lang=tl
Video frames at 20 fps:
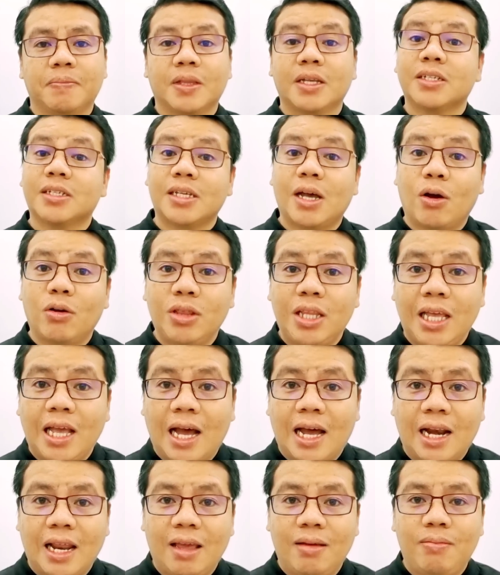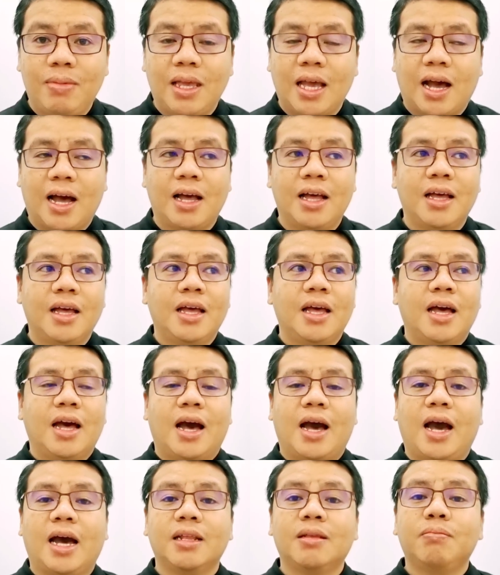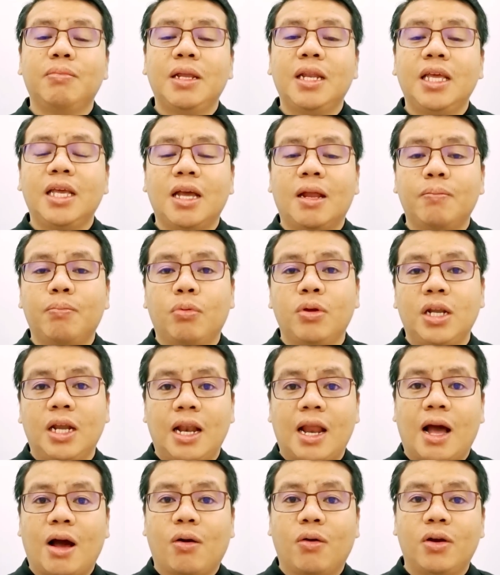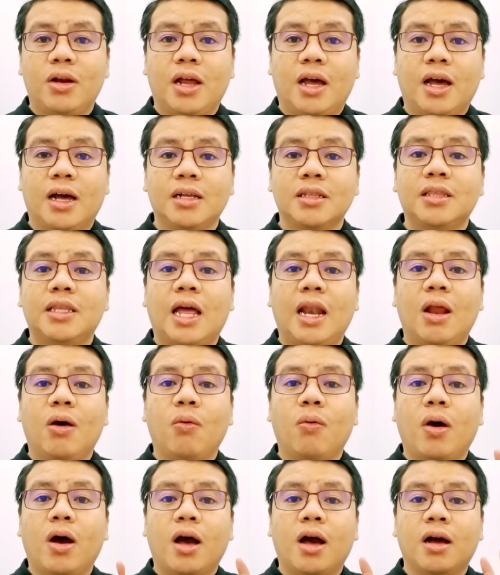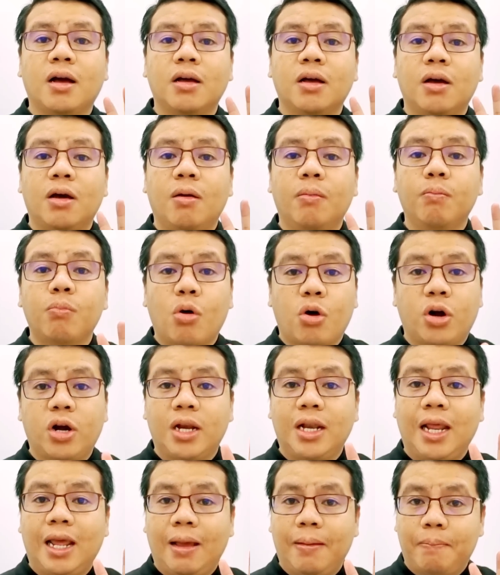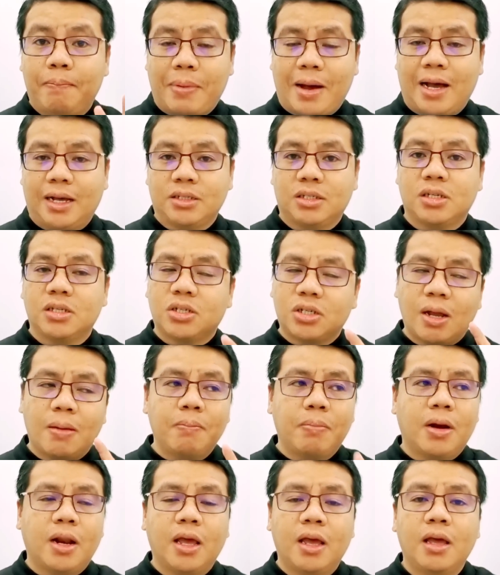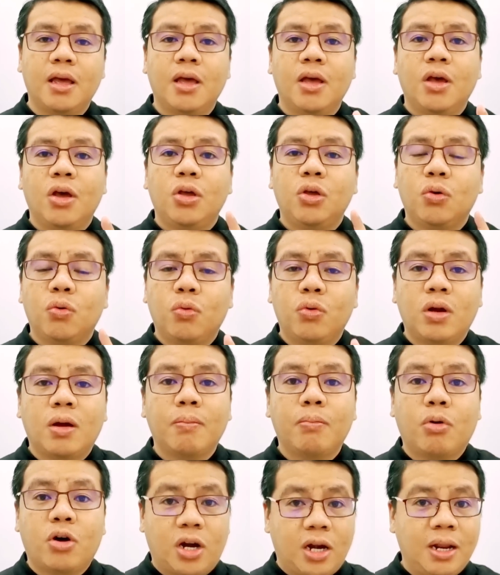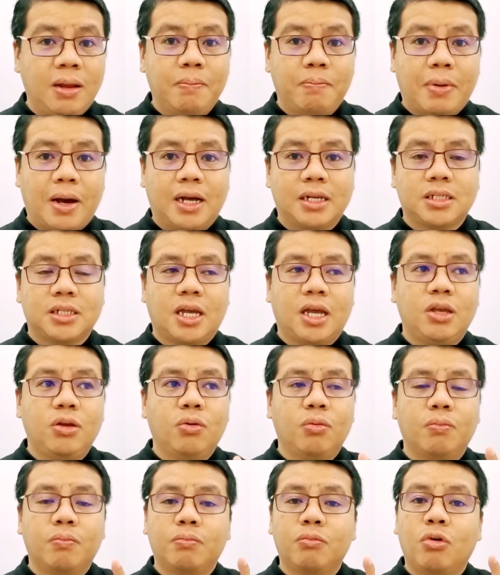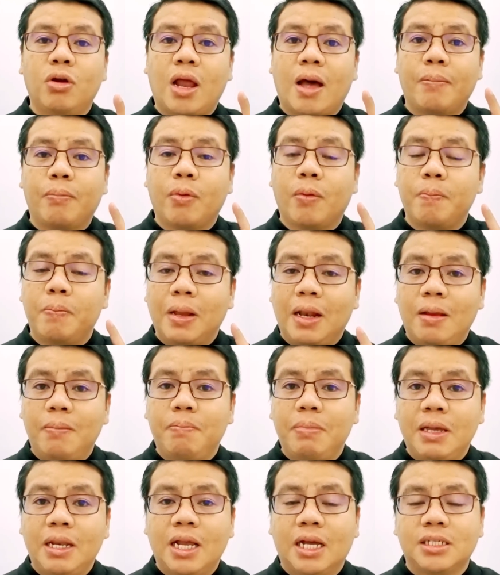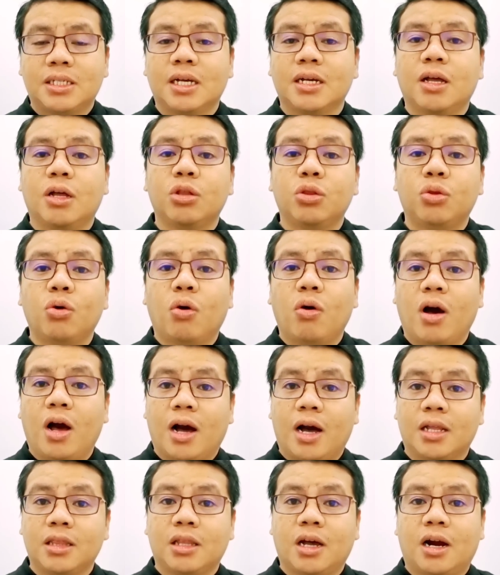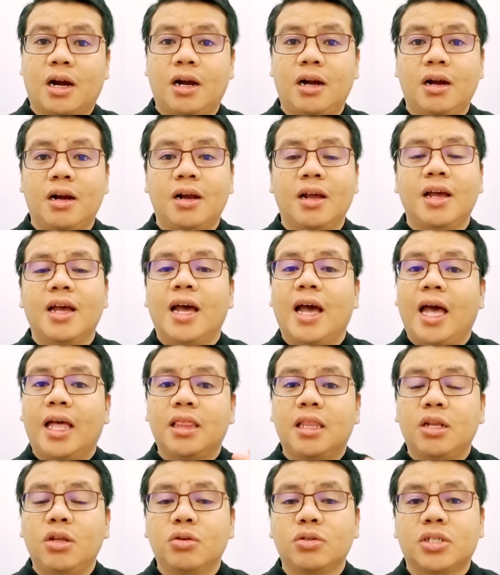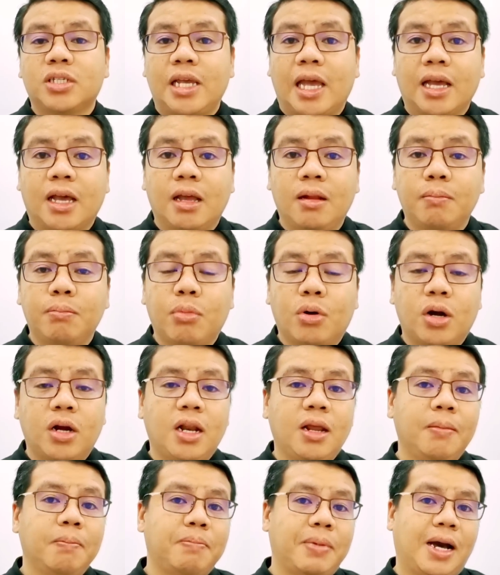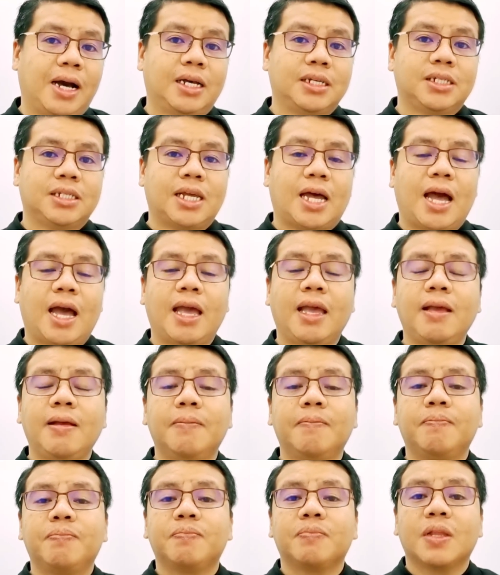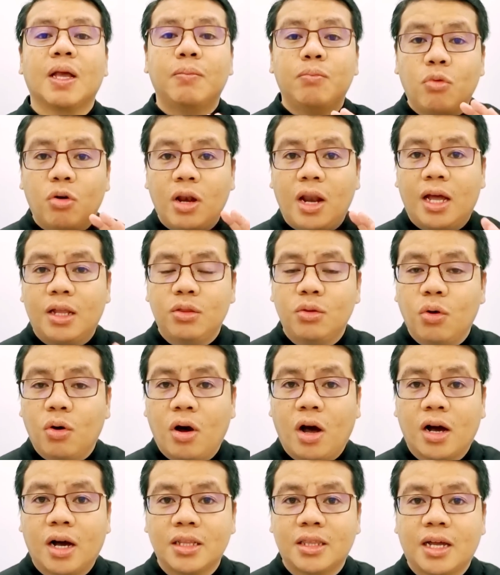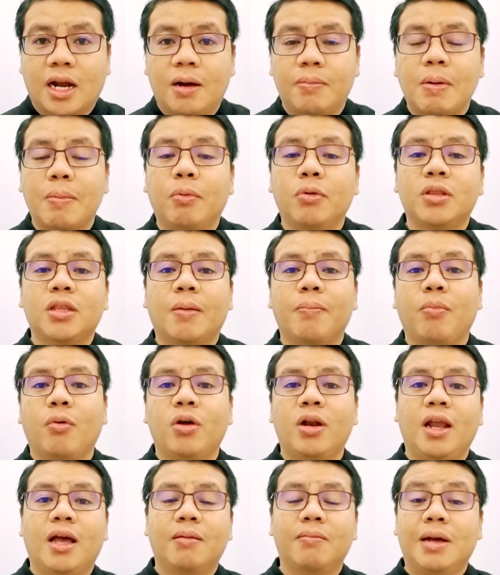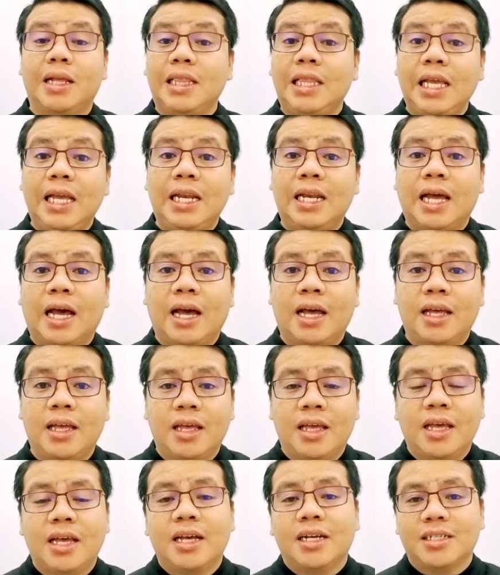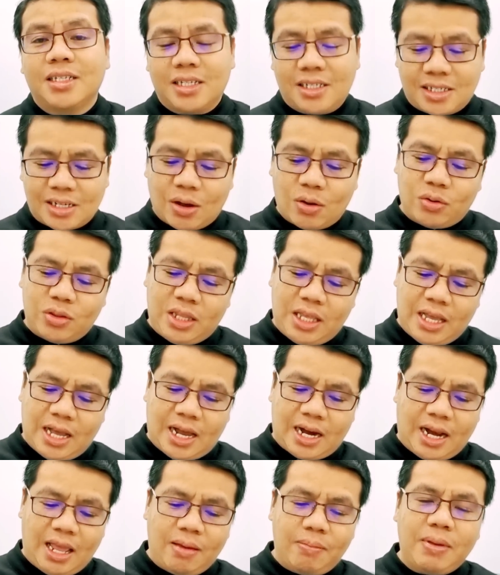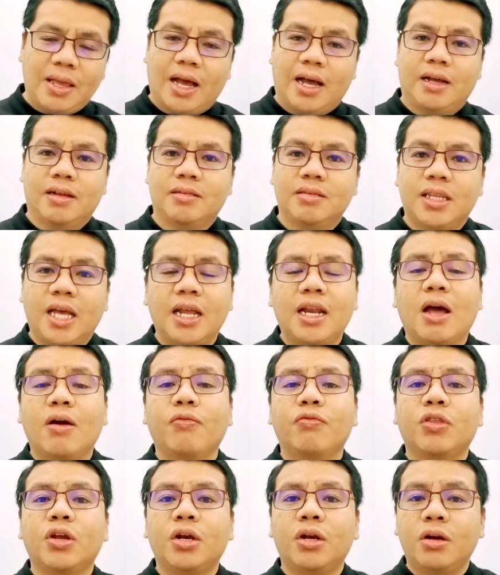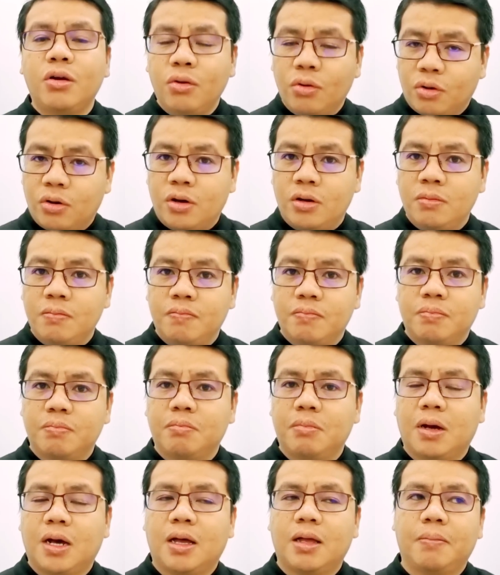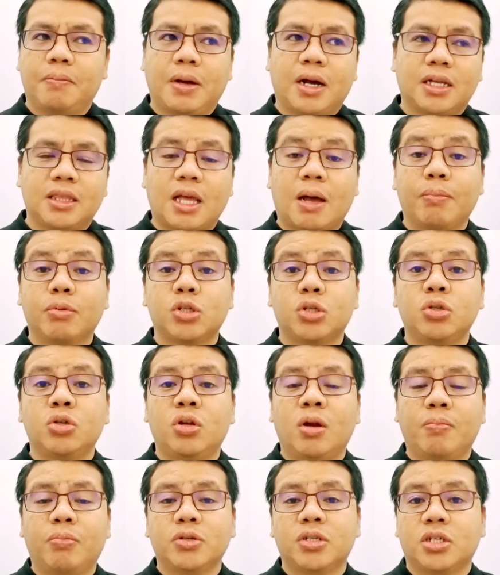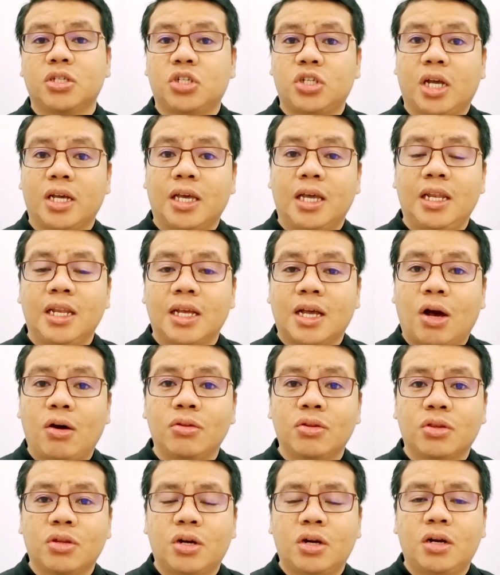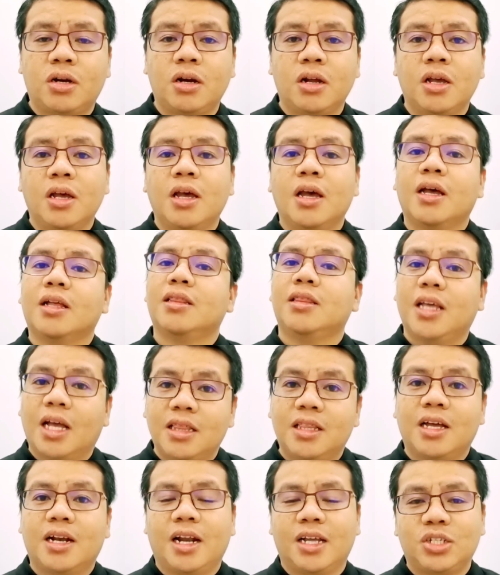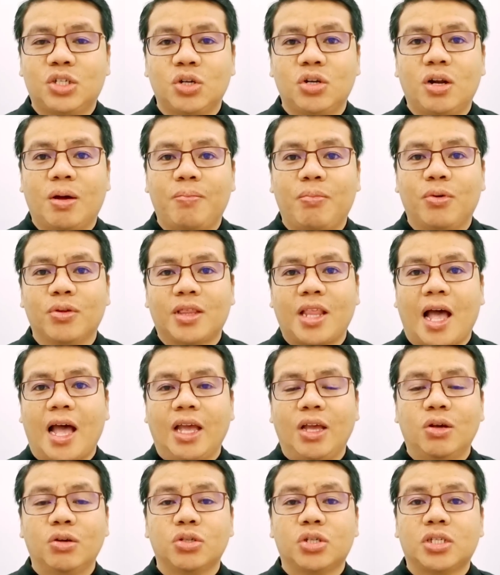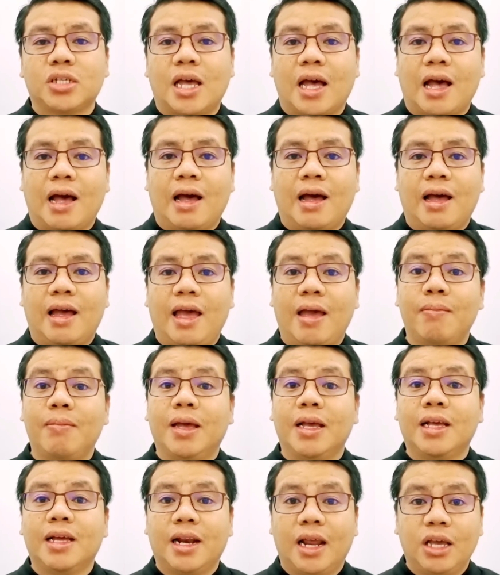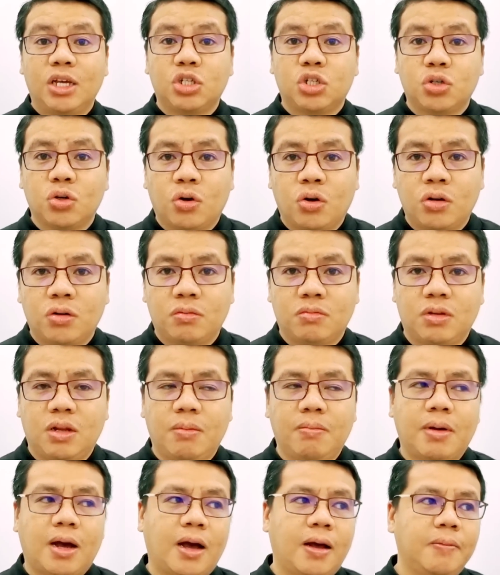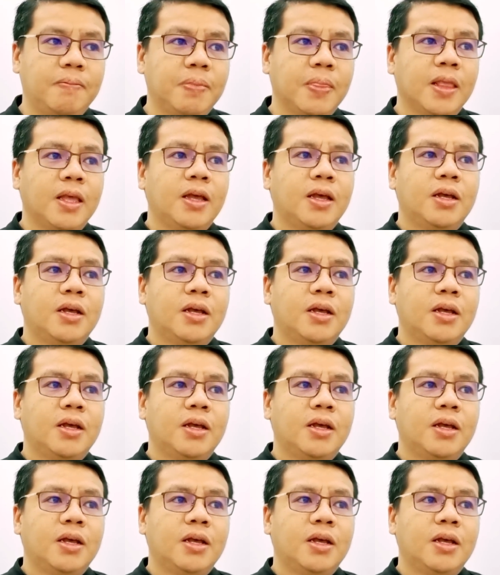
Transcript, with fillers: Saudi Arabia. At binigyan po nila ako ng dalawang boarding pass. Siyempre, yung unang boarding pass ay yung mula po Pilipinas hanggang Doha, Qatar. And then yung second boarding pass ay mula Doha, Qatar papunta po ng Medina sa Saudi Arabia. Then after noon, Pagkatapos nyo na po sa check-in counter, dediretso na po tayo sa immigration, di ba?